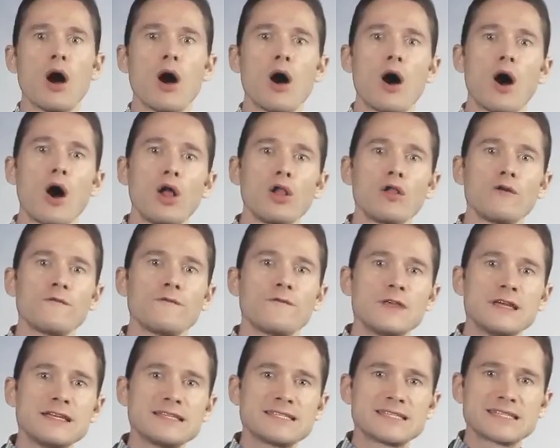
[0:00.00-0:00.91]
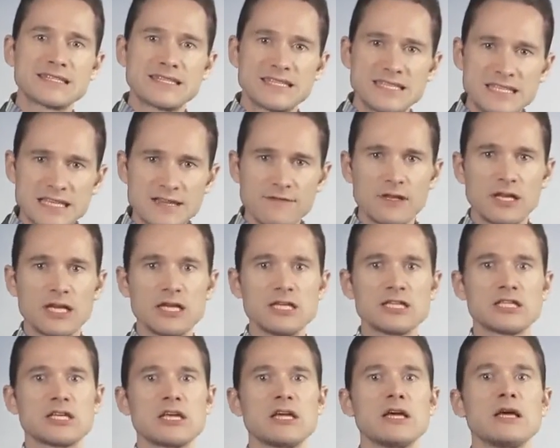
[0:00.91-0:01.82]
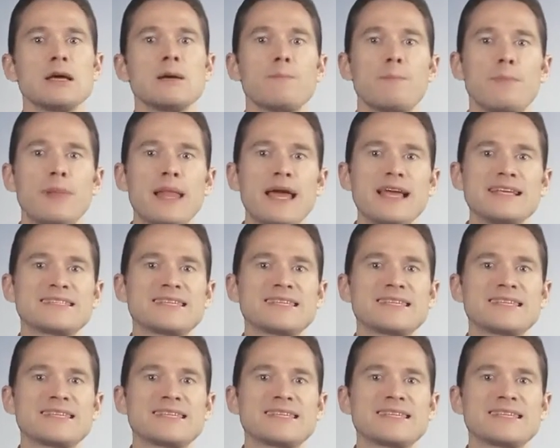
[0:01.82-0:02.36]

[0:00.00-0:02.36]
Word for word: Tất cả các hoạt động này đều